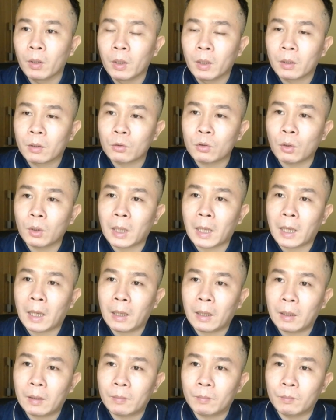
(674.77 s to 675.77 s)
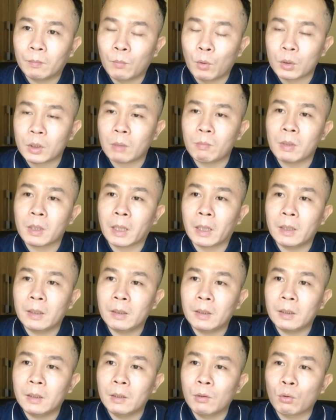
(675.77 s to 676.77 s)
Thế rồi là một trong những
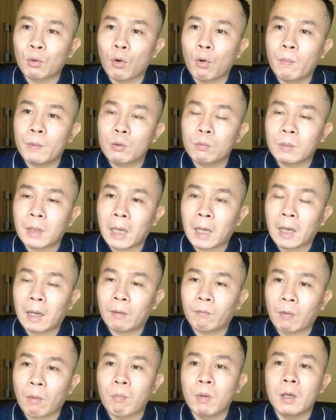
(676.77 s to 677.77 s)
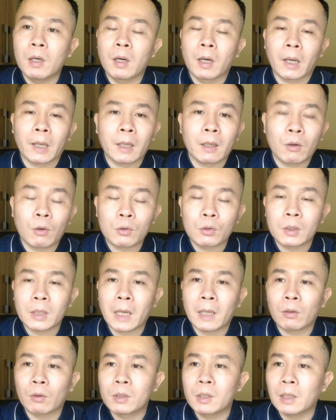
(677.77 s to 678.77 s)
cái yếu tố mà chúng ta phòng ngừa các cái
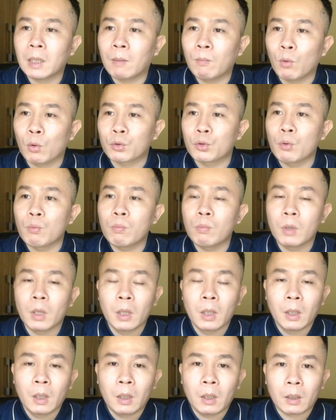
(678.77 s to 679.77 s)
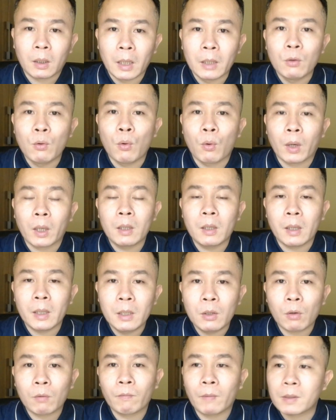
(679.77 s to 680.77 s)
goitrogen đó chính là bổ sung đầy đủ các lượng
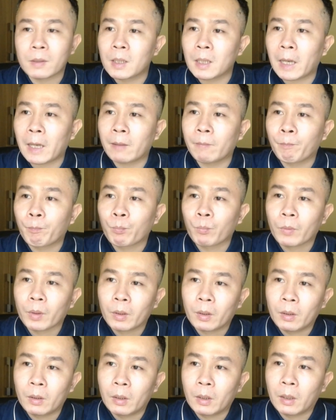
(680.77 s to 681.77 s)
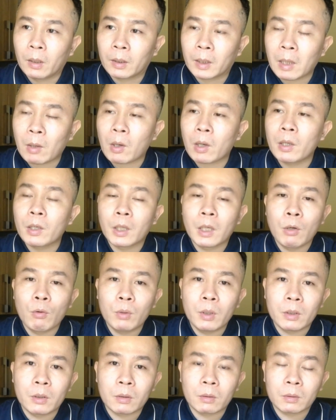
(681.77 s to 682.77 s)
iốt và selen. Thì uh, theo các nghiên cứu
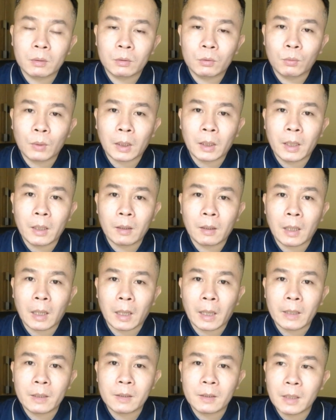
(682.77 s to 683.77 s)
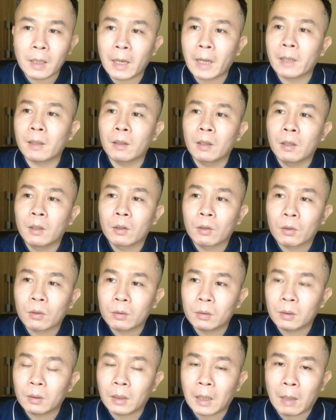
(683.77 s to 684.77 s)
thì chúng ta thấy là cái selen
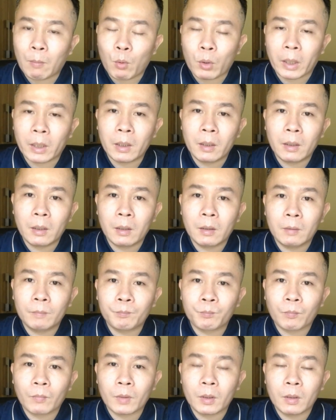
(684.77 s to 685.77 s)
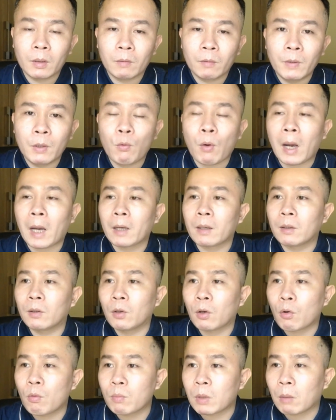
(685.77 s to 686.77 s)
là một cái vi khoáng,
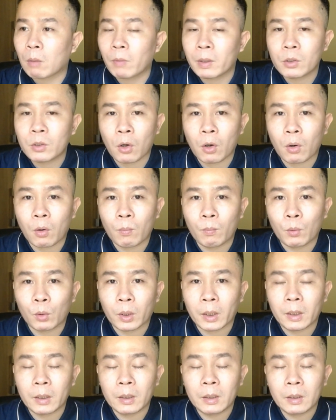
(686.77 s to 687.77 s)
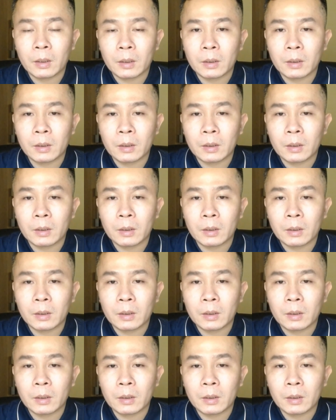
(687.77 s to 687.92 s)
nó cũng đóng vai trò một cái